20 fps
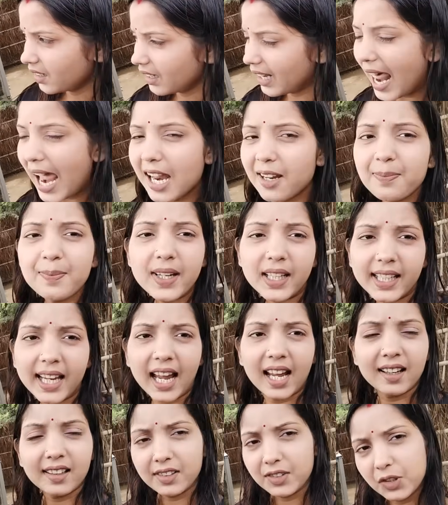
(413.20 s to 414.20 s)
लाइफ में क्या
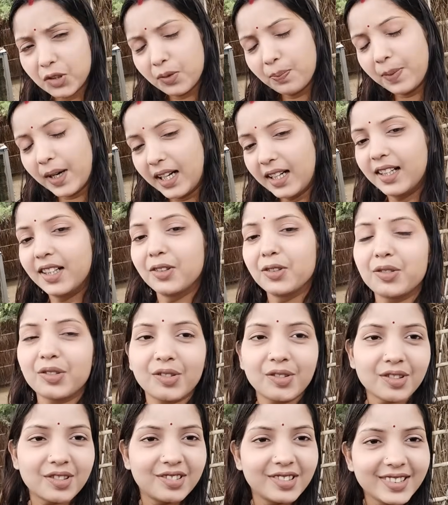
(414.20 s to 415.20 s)
है जो पल है
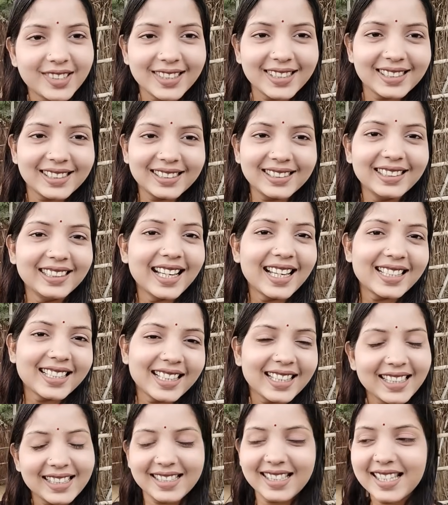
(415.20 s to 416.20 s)
उसको खुशी से जीना
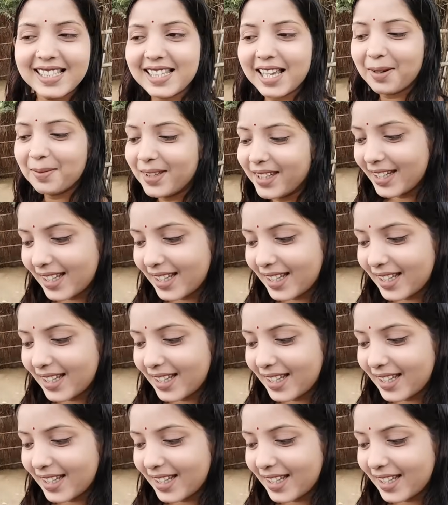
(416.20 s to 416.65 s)
चाहिए जैसा भी